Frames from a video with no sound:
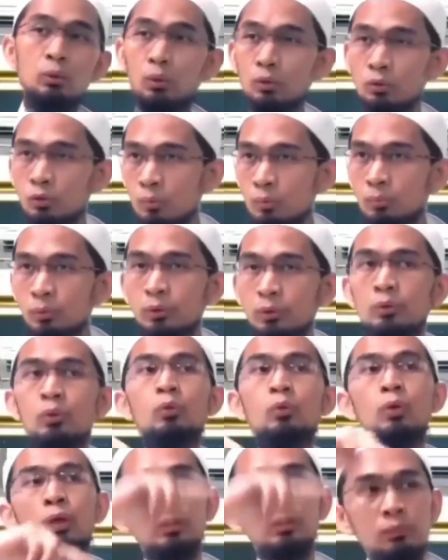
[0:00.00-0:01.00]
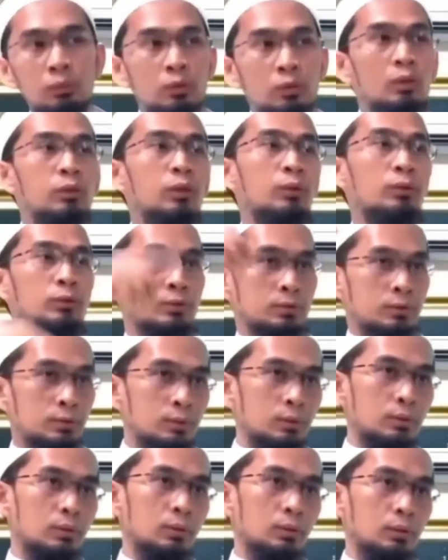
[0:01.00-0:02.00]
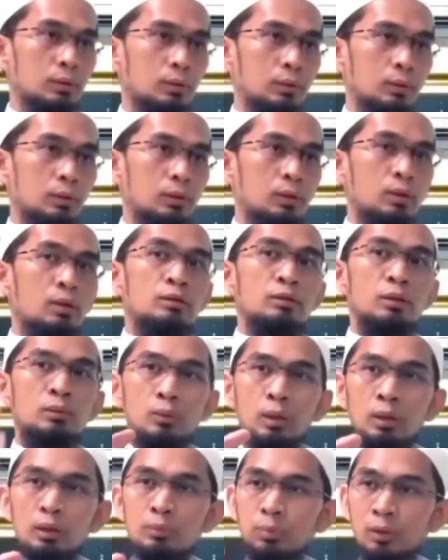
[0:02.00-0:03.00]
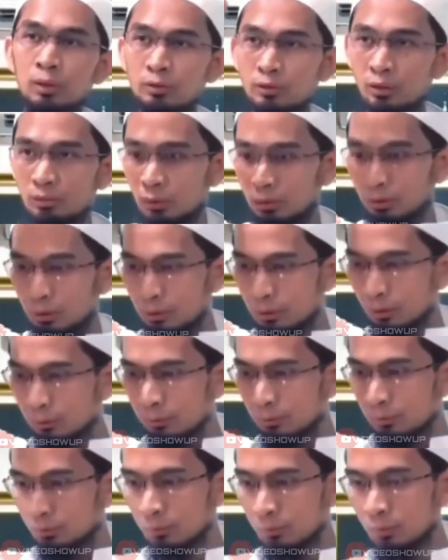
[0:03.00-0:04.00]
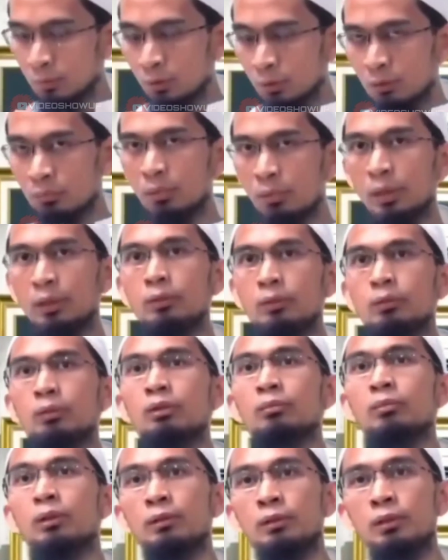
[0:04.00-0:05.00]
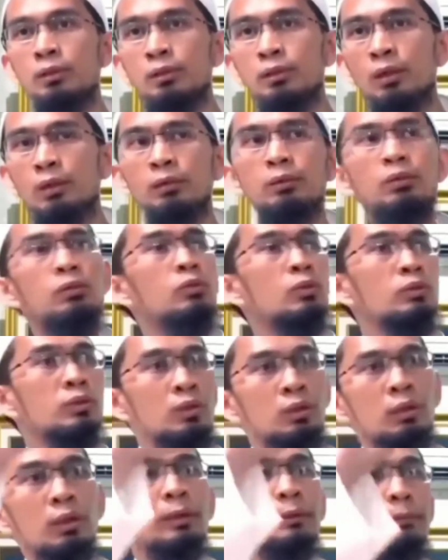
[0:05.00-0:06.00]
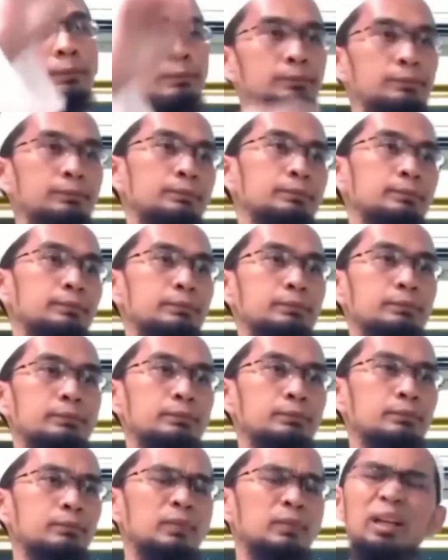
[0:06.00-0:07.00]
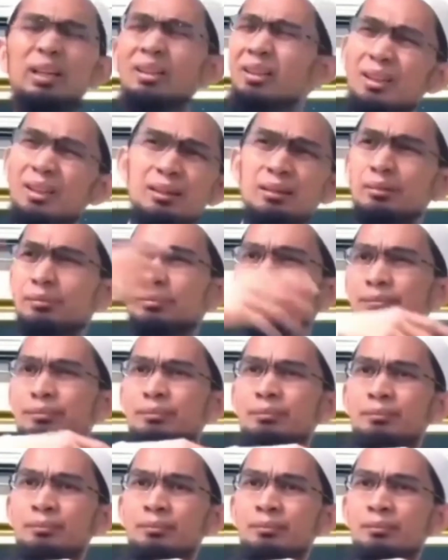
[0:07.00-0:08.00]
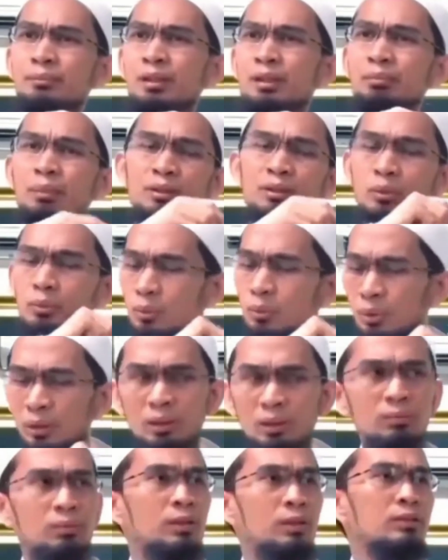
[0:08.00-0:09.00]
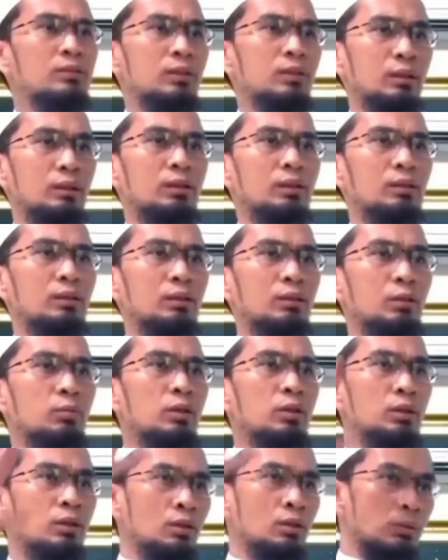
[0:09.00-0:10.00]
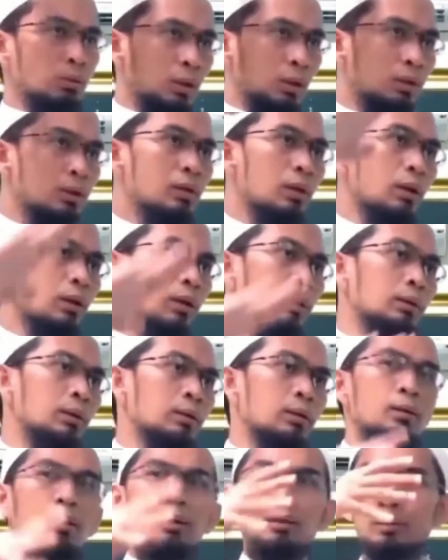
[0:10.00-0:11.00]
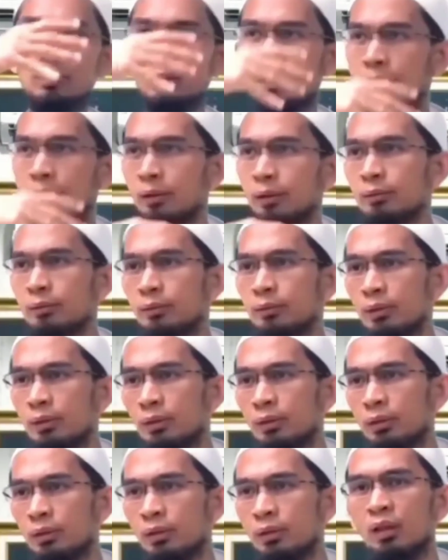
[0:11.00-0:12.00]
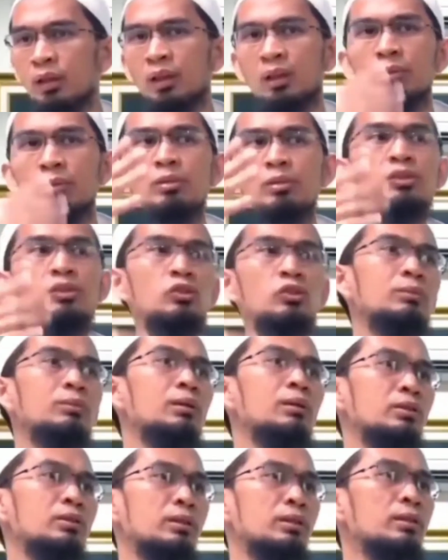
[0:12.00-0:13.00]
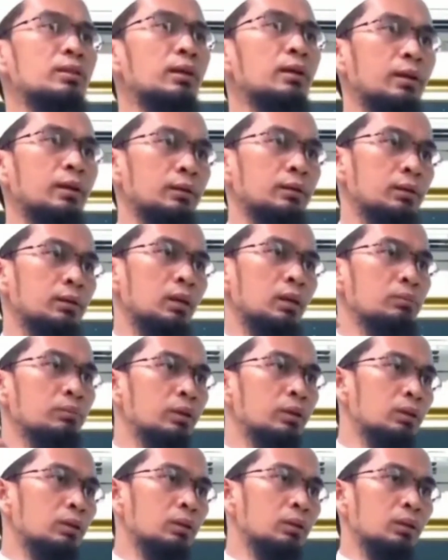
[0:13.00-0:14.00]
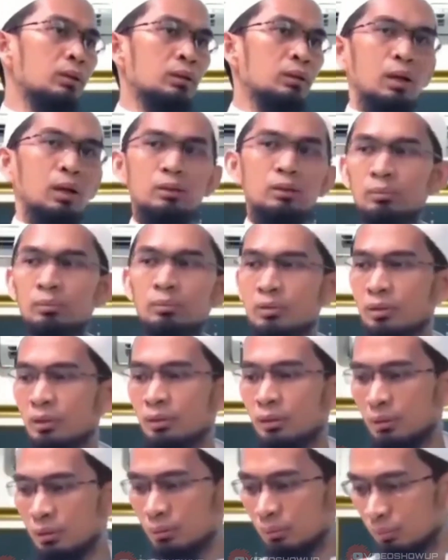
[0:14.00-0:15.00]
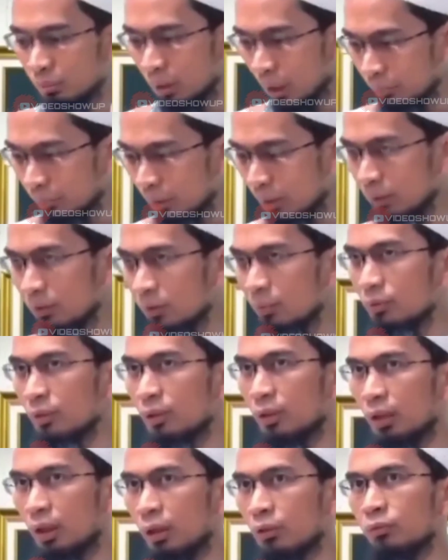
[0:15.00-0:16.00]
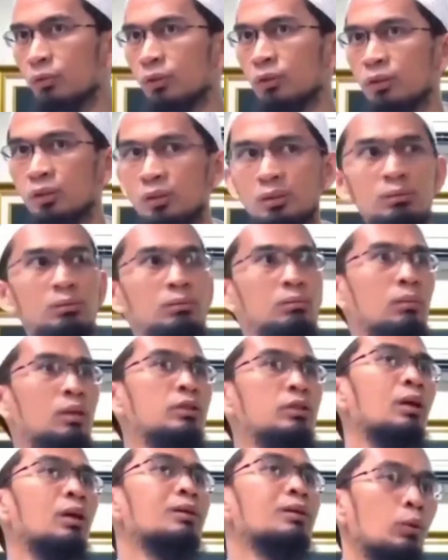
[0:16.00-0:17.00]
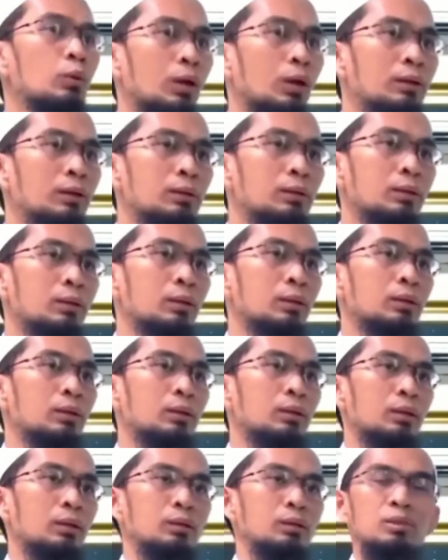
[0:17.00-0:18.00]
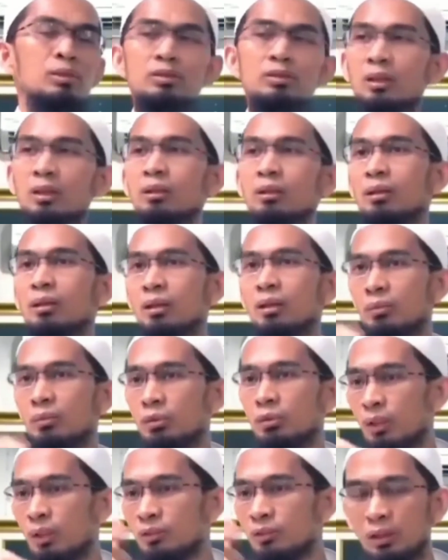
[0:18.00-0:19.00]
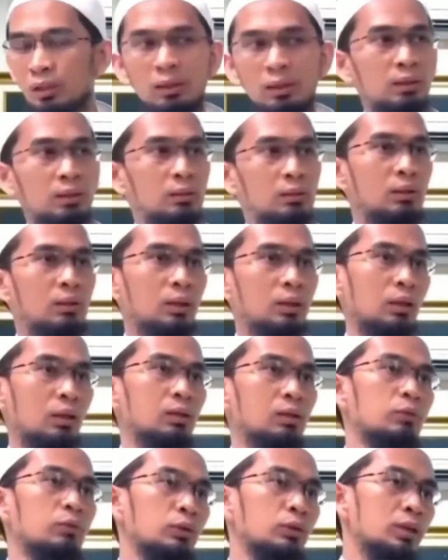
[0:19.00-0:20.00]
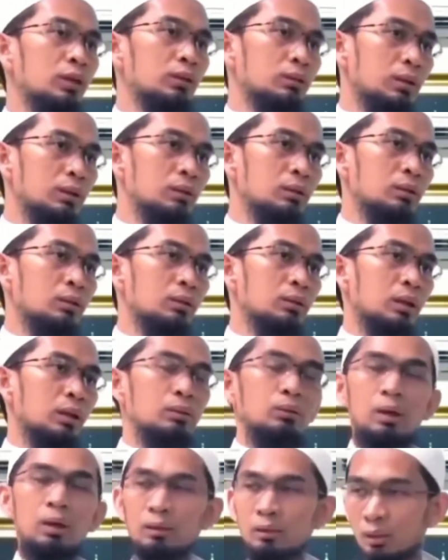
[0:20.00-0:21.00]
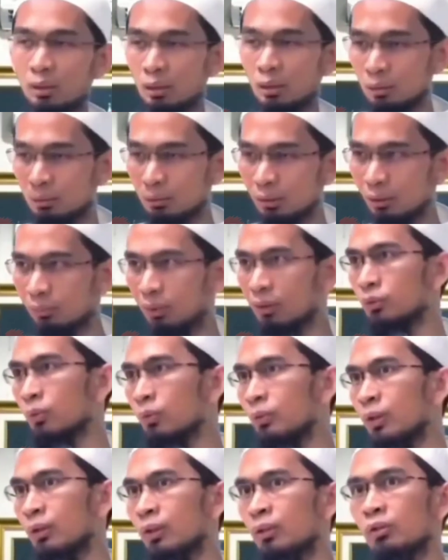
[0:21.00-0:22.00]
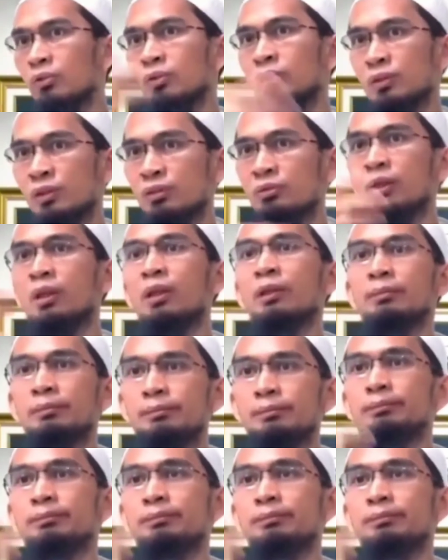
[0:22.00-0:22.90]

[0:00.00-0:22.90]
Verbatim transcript: kosong pun itu Qurannya muter terus satu kali pernah saya matikan begitu dimatikan itu suasananya lain ya, enak gitu ya, masuk tuh kayak biasa ya. tapi ketika Quran dinyalakan lagi ada ketenangan ya. ibu bisa coba misalnya silahkan ya ambil atau misalnya ambil aja misalnya dari handphonenya bacakan Quran ya misal ibu bacakan itu dengan handphonenya gitu kan lalu anda keluar masuk lagi itu suasana sudah lain